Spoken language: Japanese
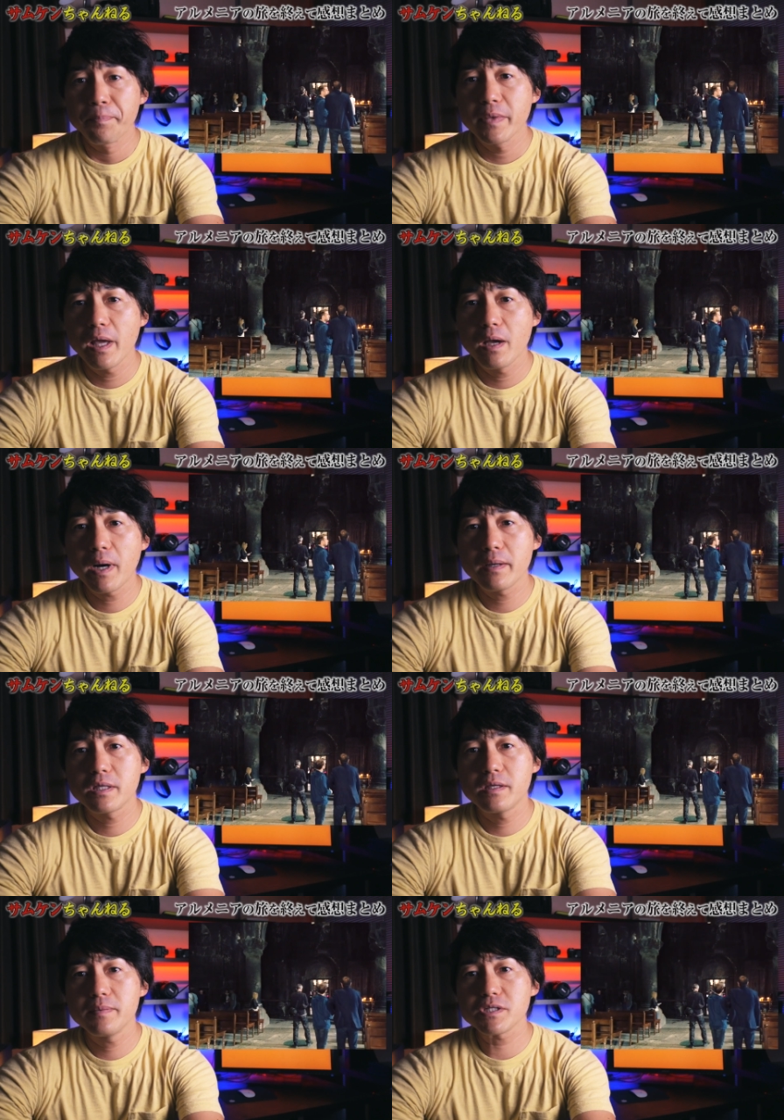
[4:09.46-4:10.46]
でまあ
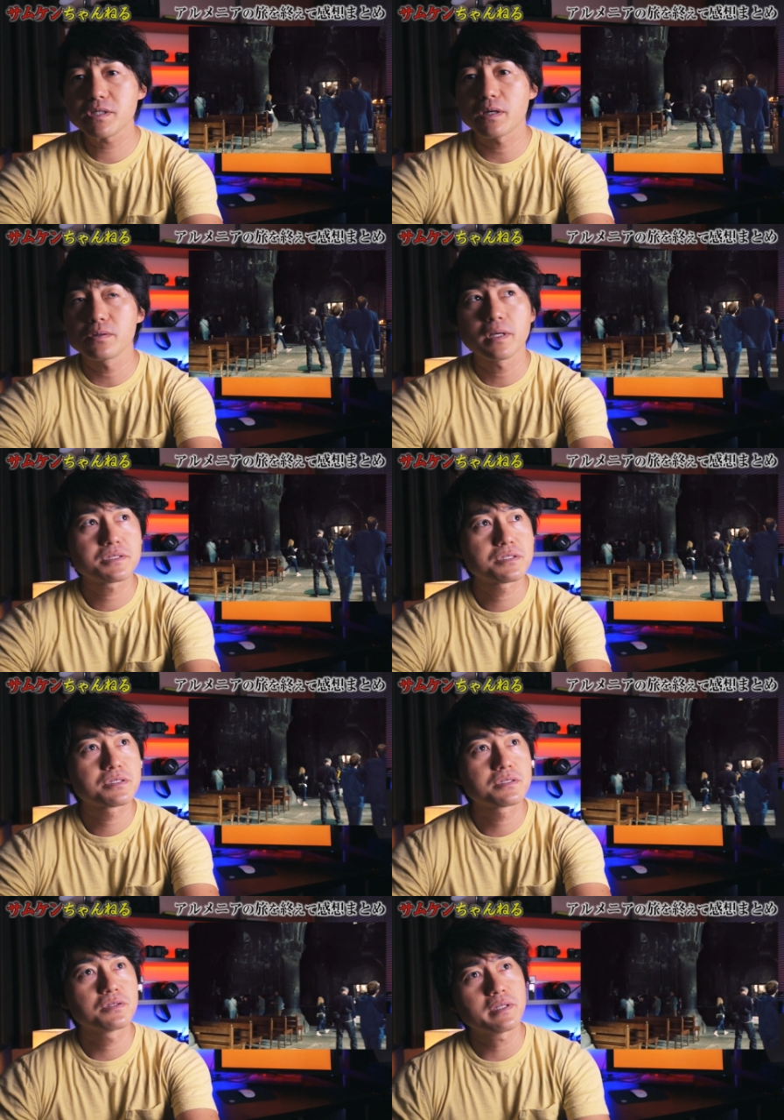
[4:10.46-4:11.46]
行きましたけどね、
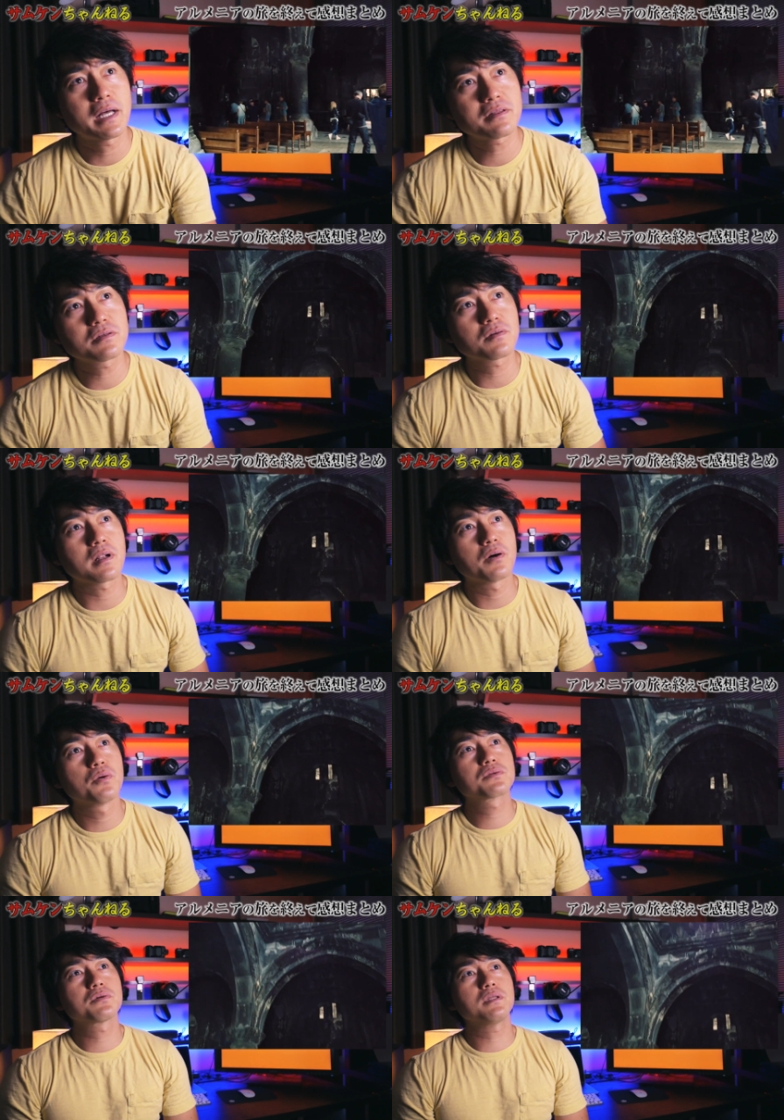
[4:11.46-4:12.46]
すごいなんていうのかな、
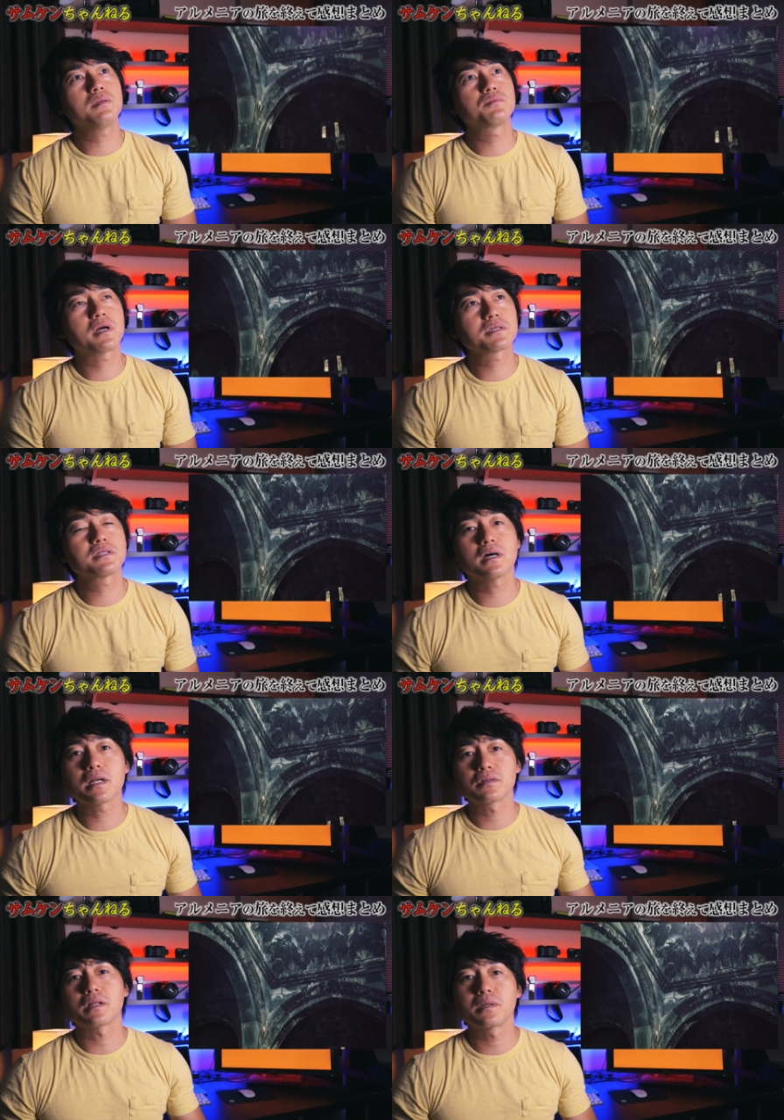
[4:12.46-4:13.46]
本当に昔なが
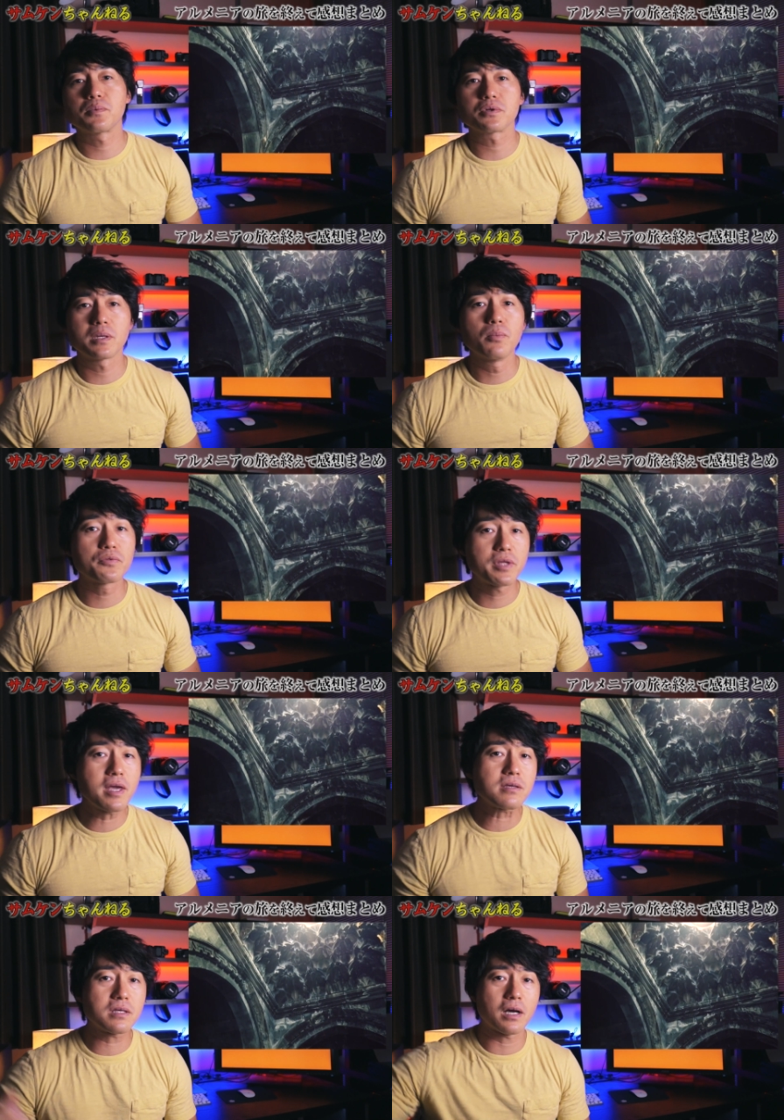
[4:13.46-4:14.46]
らの建物で、もう
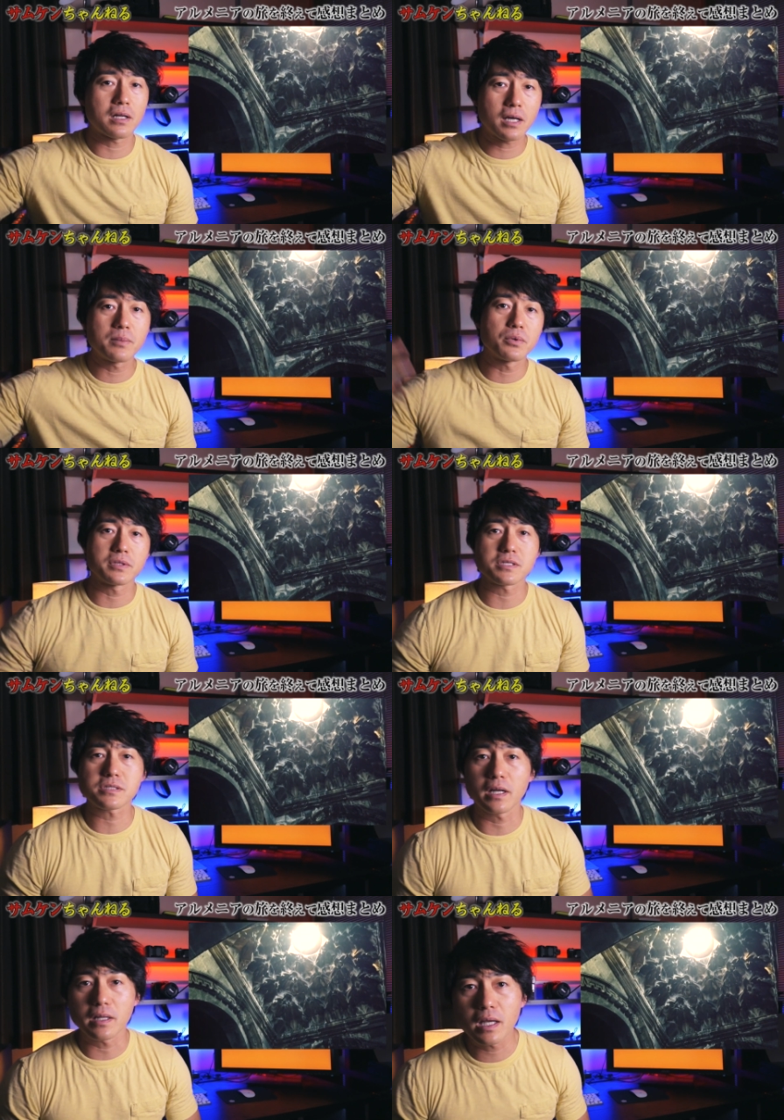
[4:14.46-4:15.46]
電気がないもんで
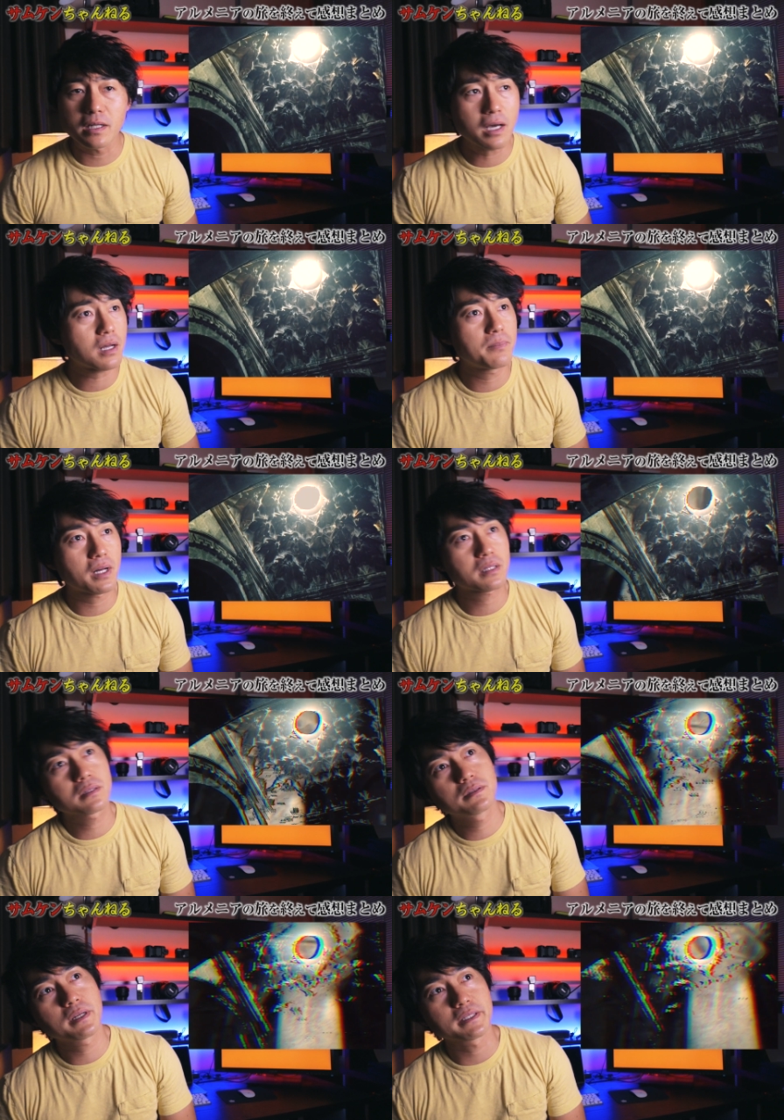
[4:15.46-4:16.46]
すからね中
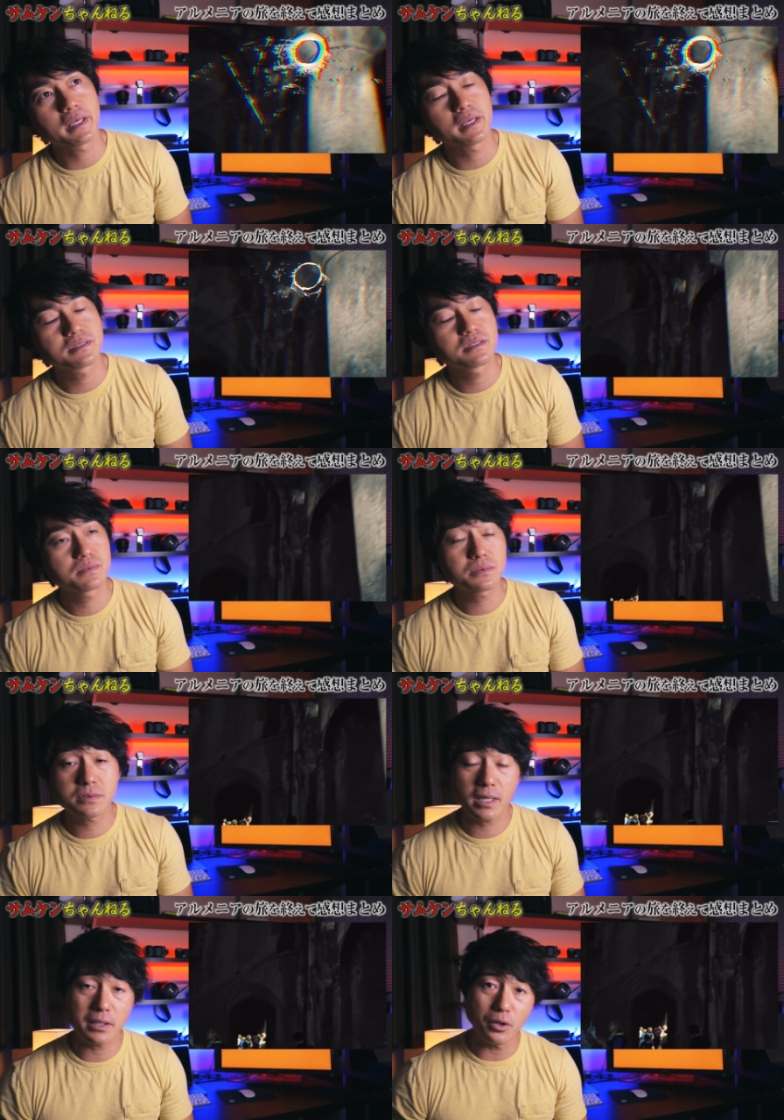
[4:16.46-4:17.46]
真っ暗で、自分
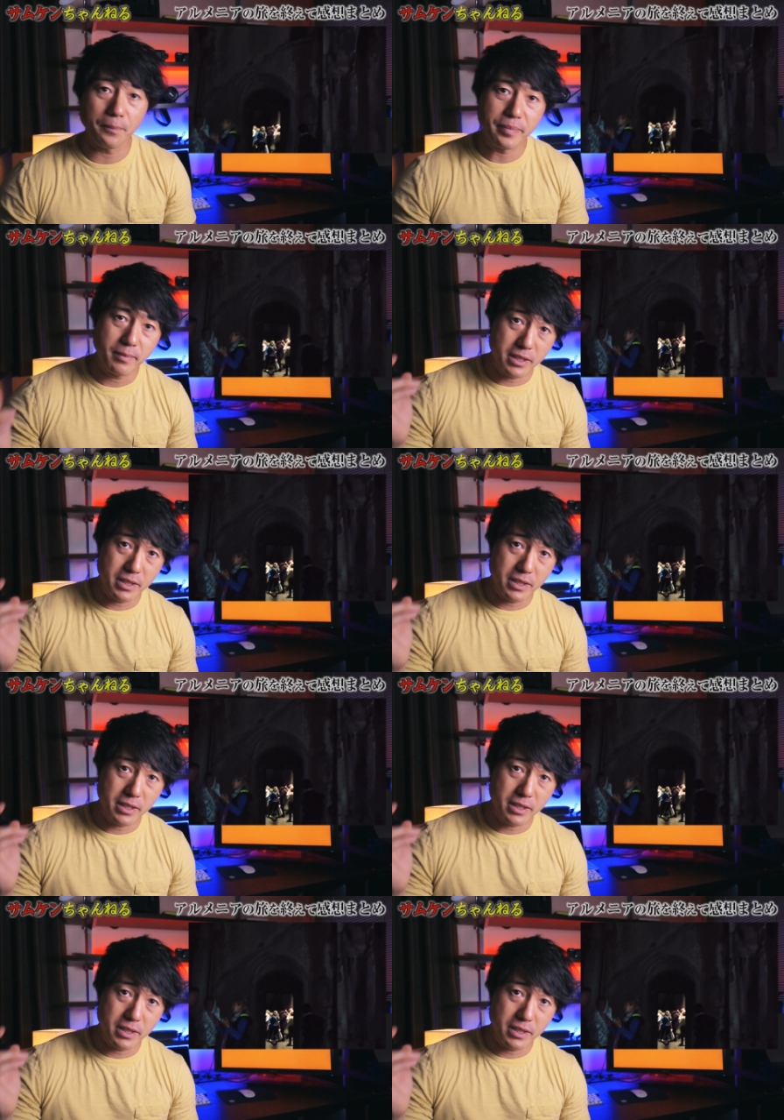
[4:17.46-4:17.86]
であの、